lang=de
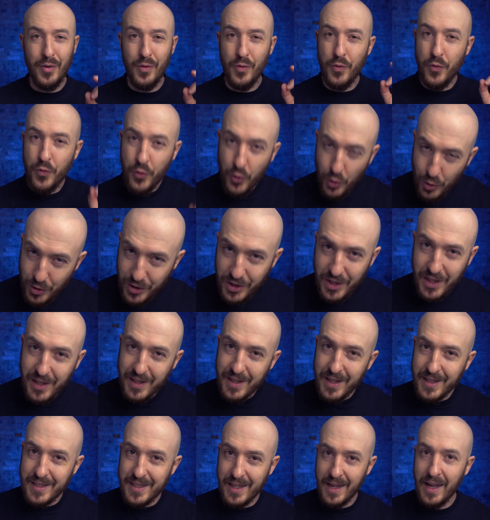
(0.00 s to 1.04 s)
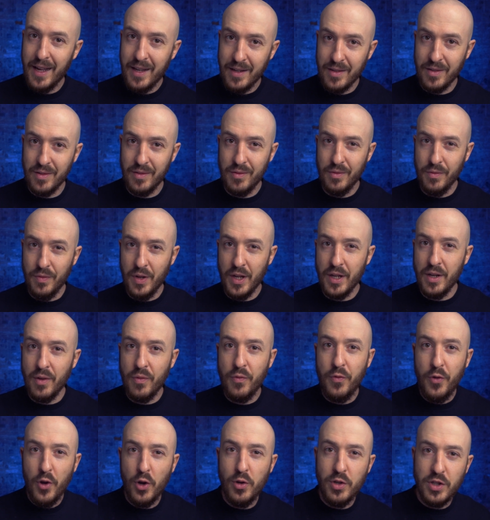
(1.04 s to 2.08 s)
fühlt sich das an wie eine
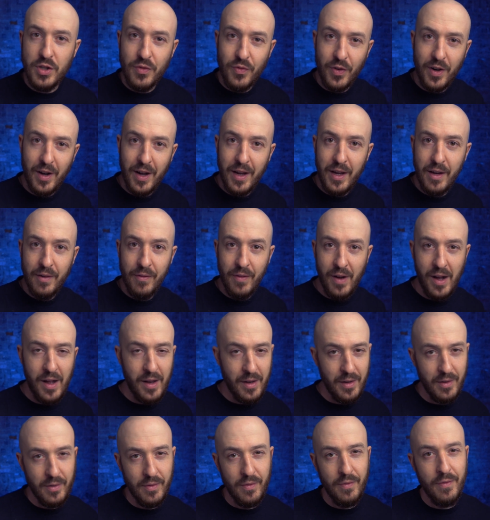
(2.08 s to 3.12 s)
völlig freie Wahl?